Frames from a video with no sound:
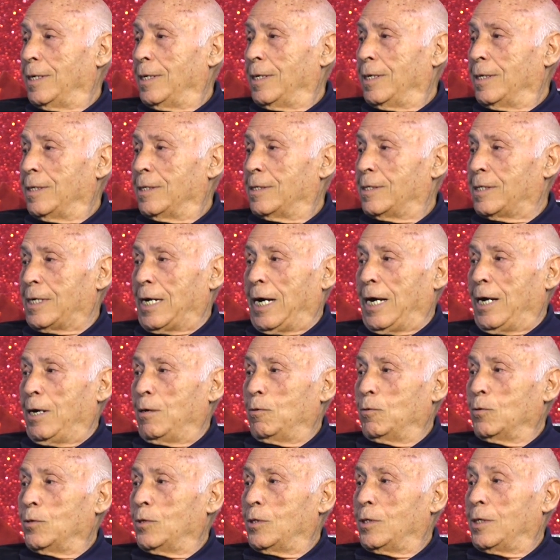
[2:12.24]

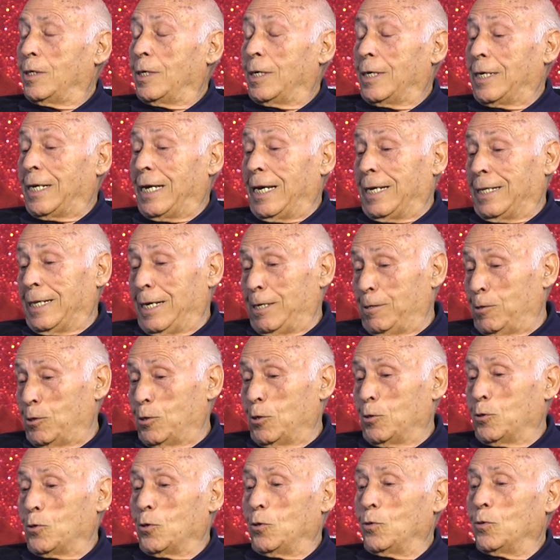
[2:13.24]
scout che
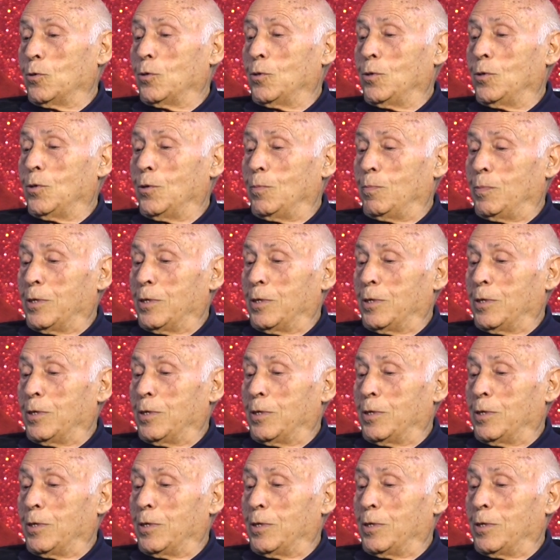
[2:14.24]
adesso sono